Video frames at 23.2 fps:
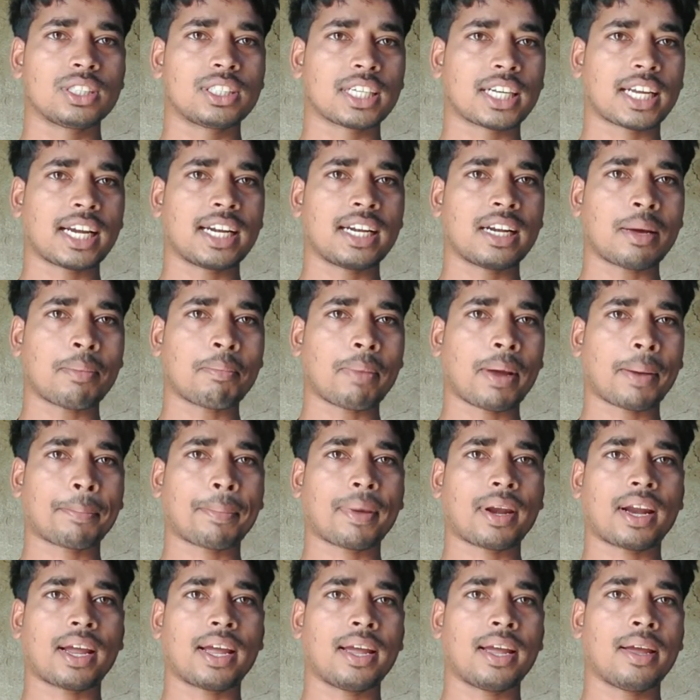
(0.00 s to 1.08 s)
सेकेंड नंबर
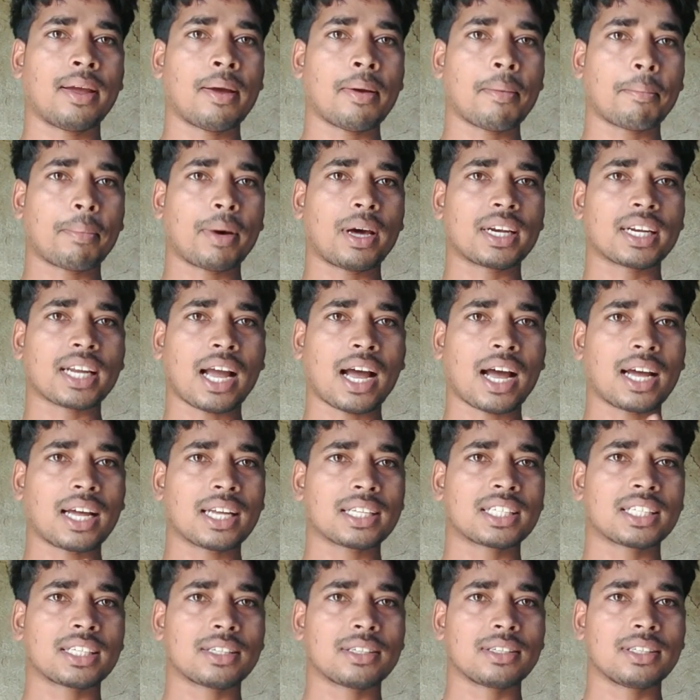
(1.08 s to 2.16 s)
पर है पर यहाँ
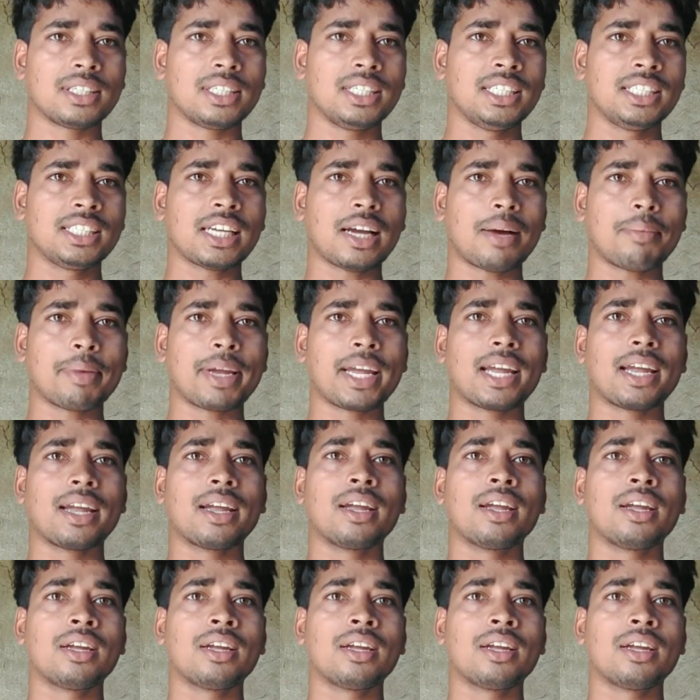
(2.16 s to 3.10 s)
इंडिया में